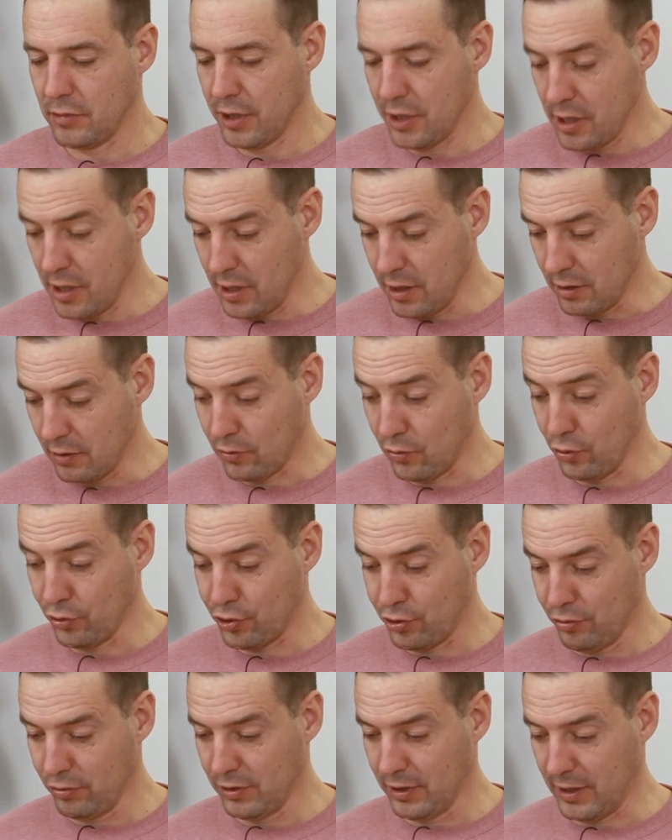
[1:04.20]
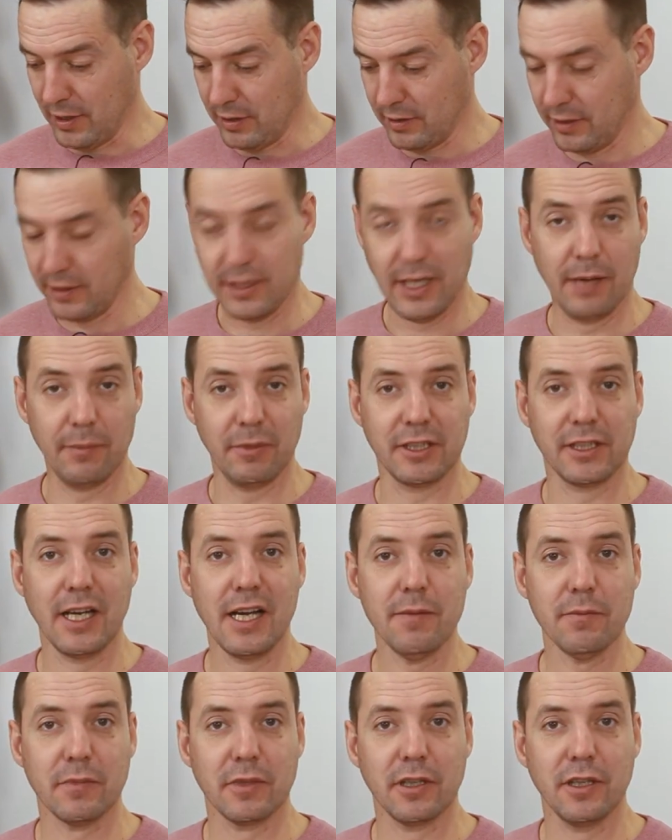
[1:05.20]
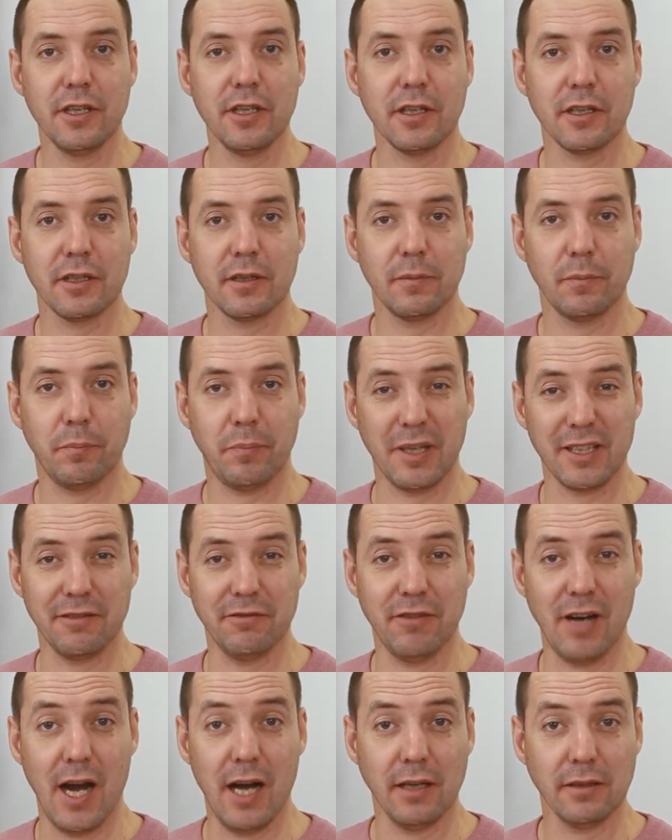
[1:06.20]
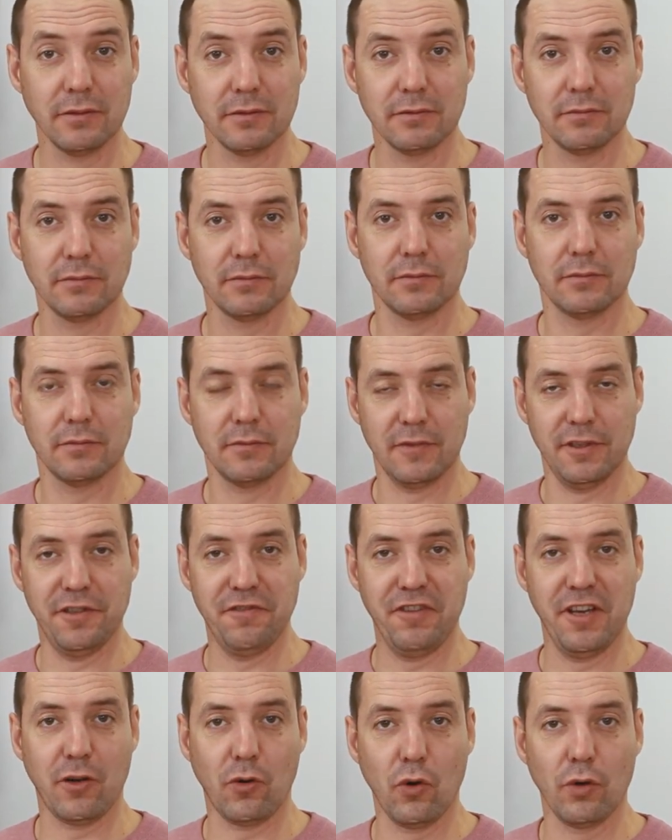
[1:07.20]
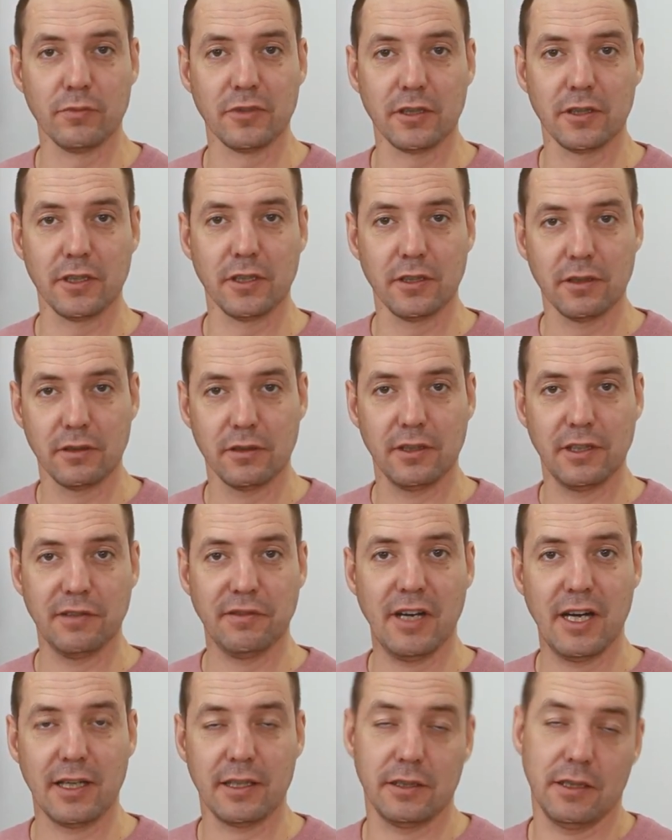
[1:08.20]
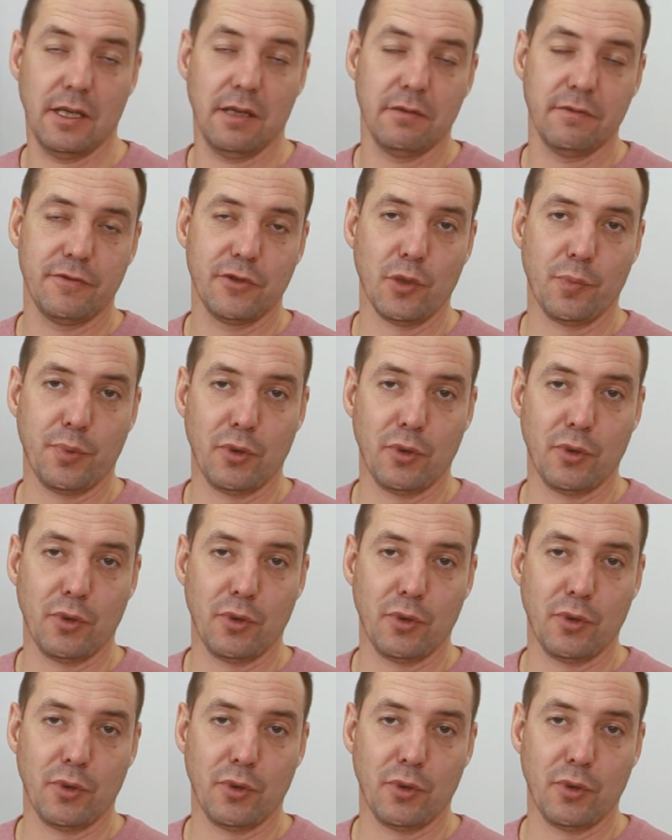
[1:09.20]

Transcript: И, о чудо, и там, и там их по два. Две комнаты, два окна. Все